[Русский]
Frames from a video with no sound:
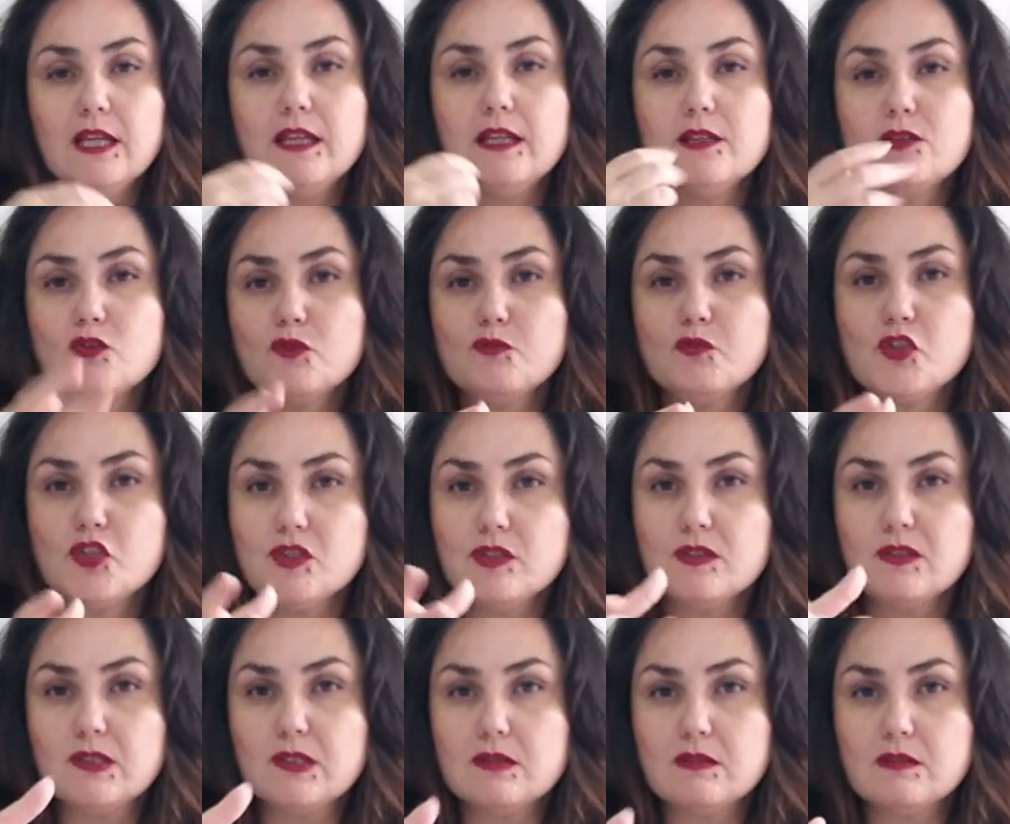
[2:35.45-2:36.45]
идем
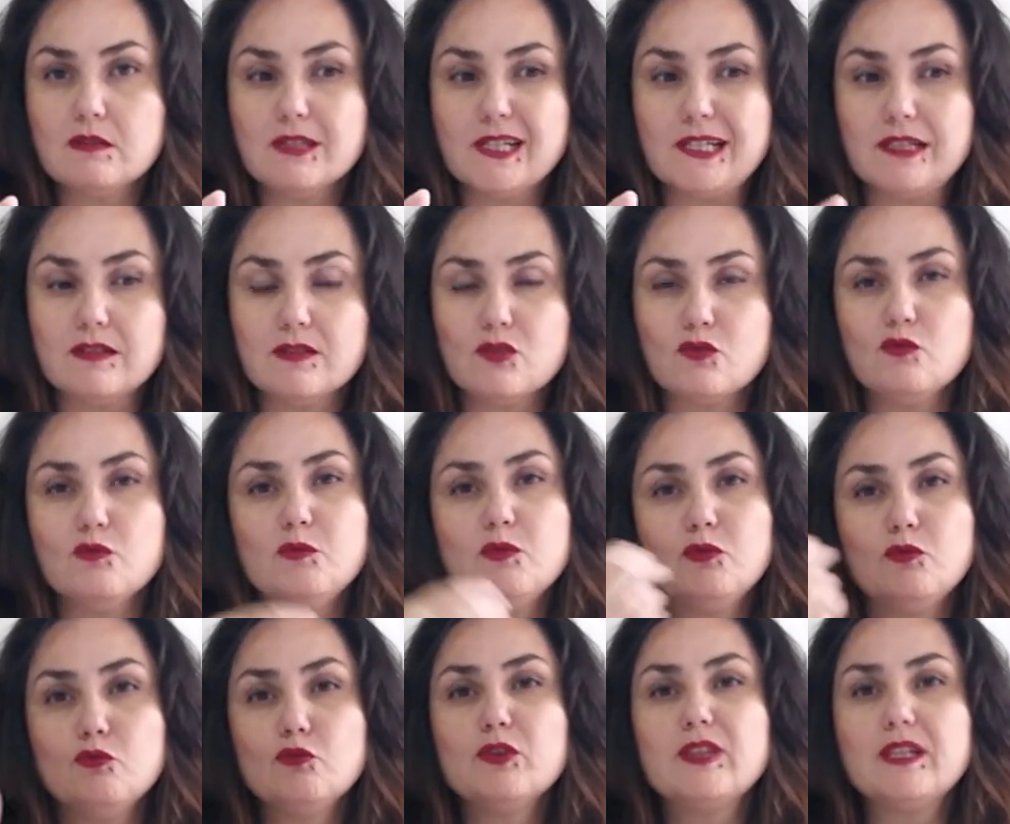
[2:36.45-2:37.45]
чистить э, зубы,
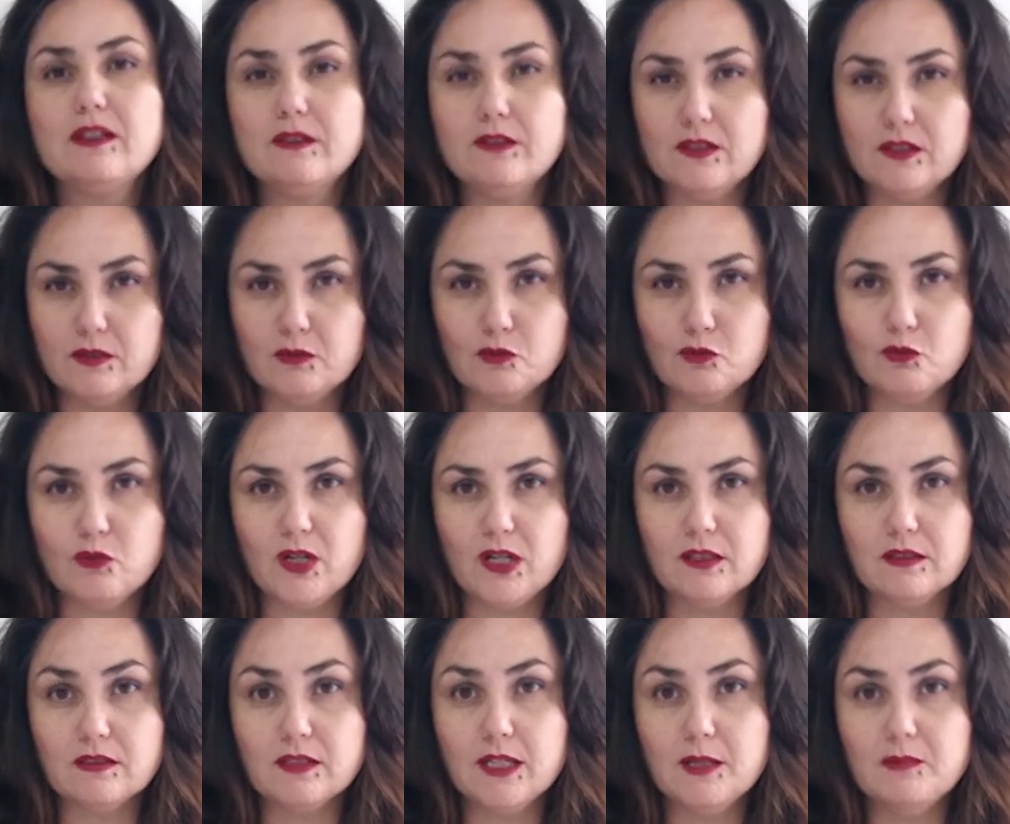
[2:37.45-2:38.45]
утренние
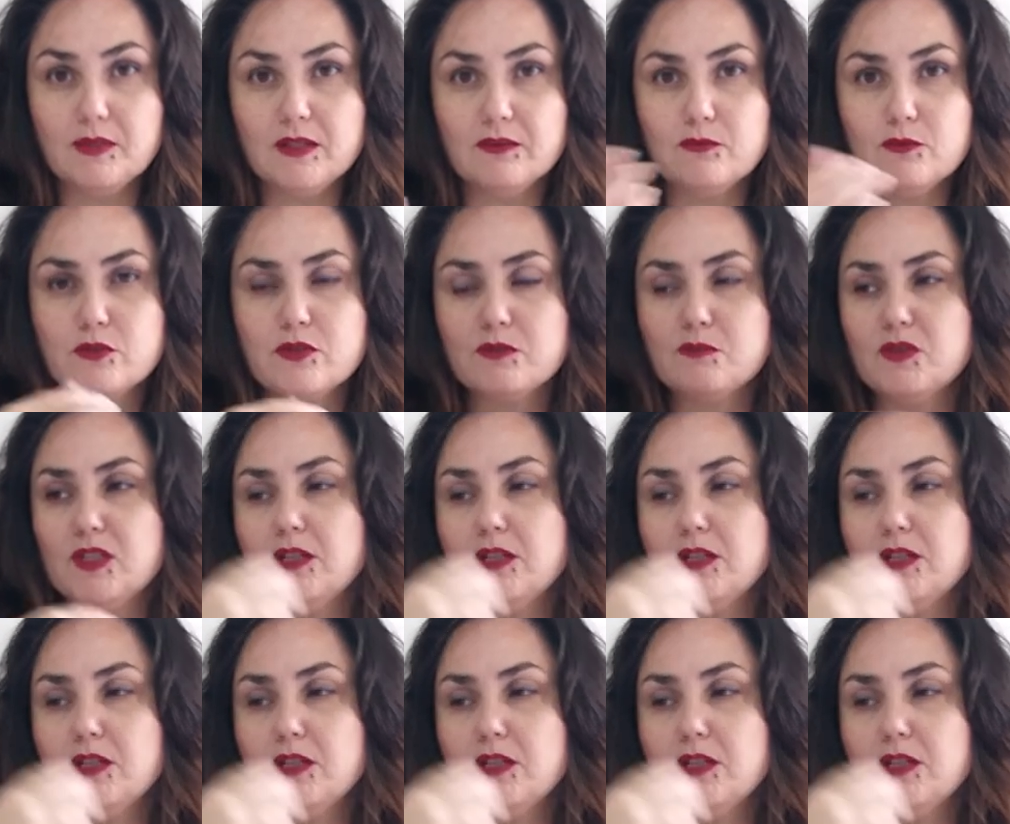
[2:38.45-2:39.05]
ритуалы да, проводим.